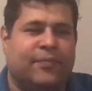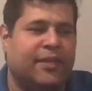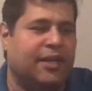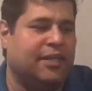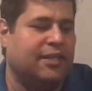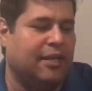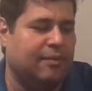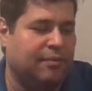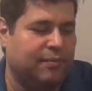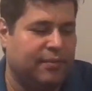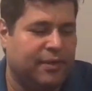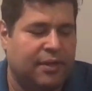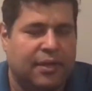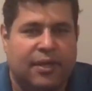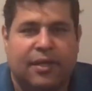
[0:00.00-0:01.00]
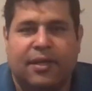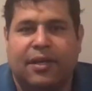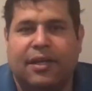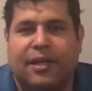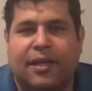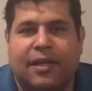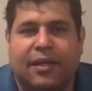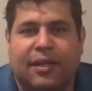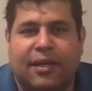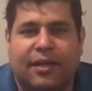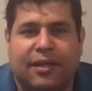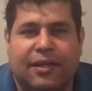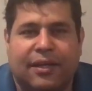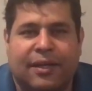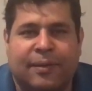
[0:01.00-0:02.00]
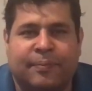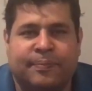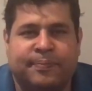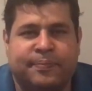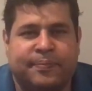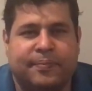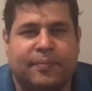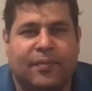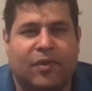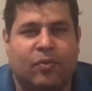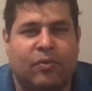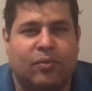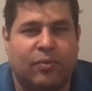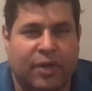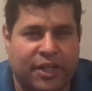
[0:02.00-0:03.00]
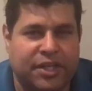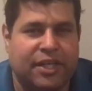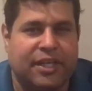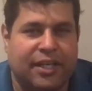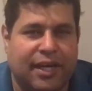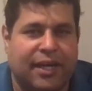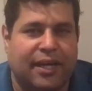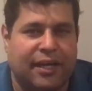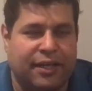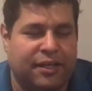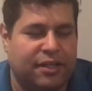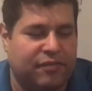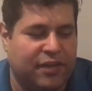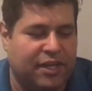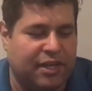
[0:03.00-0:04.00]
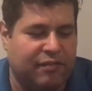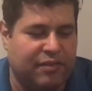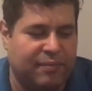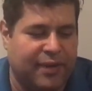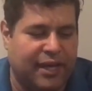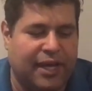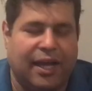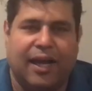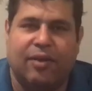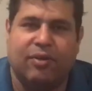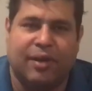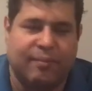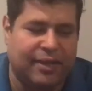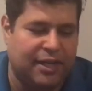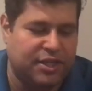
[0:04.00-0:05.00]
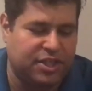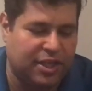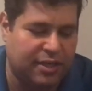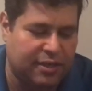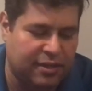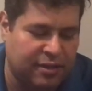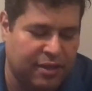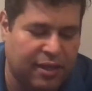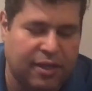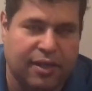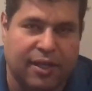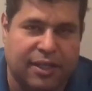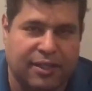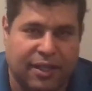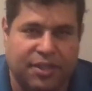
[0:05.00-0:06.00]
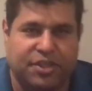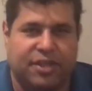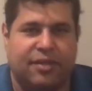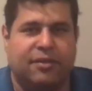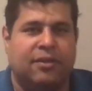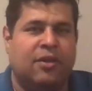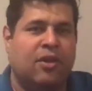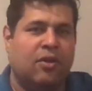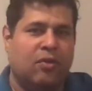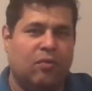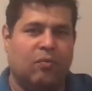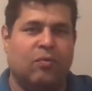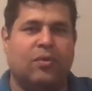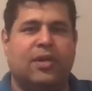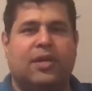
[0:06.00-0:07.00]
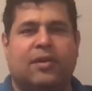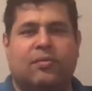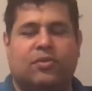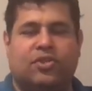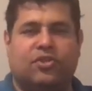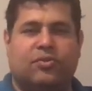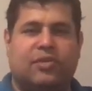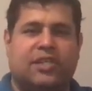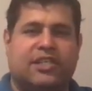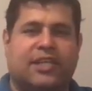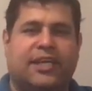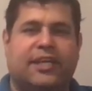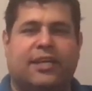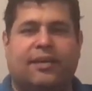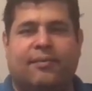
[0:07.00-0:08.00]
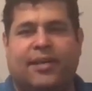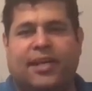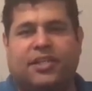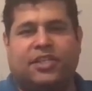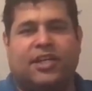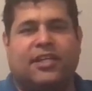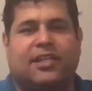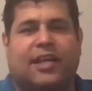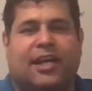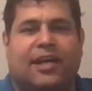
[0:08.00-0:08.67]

هات يا حبيبي ال آه، وعندي كده عندي فكره في دماغي هحاول اعملها لشهر 11 والشهور الجايه كمان عشان اقدر